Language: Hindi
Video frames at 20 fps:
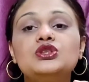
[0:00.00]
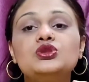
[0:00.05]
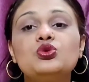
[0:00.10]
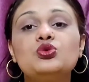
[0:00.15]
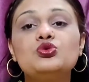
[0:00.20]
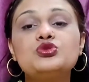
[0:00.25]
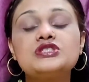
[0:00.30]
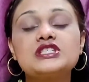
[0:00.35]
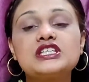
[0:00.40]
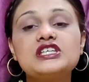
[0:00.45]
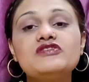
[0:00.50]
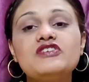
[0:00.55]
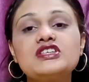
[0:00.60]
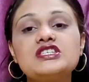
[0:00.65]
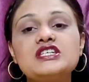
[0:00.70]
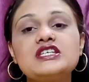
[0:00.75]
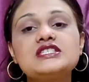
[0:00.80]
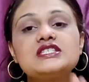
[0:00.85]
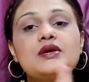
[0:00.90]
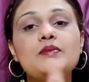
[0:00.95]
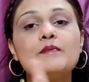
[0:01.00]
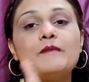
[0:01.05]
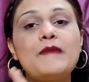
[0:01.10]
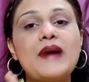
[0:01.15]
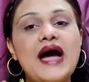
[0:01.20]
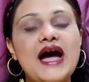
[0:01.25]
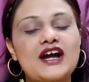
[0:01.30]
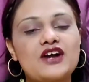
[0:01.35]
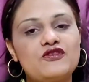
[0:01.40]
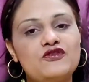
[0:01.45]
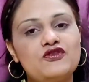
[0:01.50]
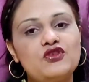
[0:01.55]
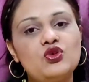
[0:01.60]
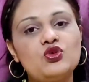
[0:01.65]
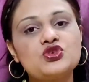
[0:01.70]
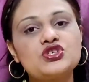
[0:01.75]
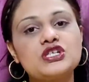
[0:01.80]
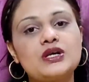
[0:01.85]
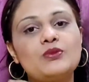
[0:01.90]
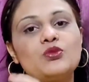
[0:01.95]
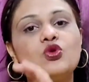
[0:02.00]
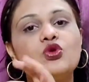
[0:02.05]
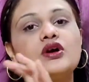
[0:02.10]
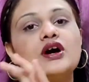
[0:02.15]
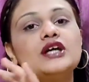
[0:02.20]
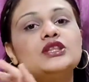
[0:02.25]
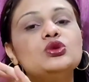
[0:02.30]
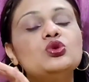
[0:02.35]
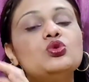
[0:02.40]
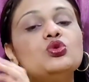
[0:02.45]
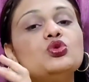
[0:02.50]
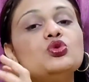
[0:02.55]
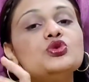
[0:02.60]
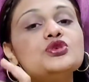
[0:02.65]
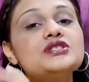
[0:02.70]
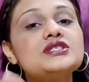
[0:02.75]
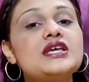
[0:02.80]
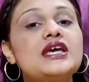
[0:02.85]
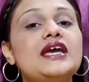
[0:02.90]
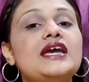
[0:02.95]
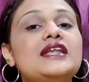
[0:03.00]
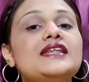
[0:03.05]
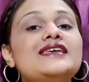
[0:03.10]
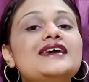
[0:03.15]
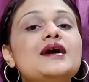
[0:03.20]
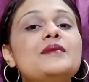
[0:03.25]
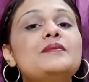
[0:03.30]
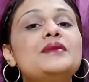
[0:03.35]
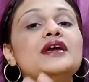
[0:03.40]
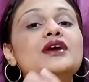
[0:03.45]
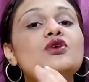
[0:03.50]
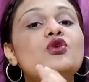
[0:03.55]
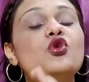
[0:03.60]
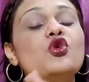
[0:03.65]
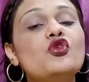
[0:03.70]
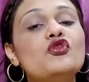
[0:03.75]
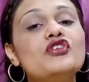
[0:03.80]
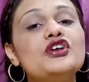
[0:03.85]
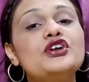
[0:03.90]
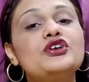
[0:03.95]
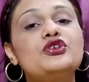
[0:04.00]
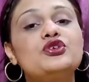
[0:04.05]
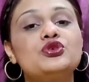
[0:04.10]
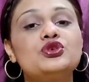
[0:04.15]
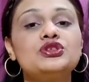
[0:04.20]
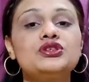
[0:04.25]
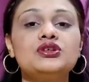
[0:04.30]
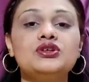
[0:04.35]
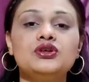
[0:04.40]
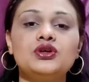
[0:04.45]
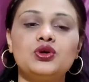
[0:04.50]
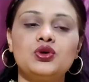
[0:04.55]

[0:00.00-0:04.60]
तो उसकी वजह से बैक फ्लो जब होगा तो उस एरिया में ओवर ग्रोथ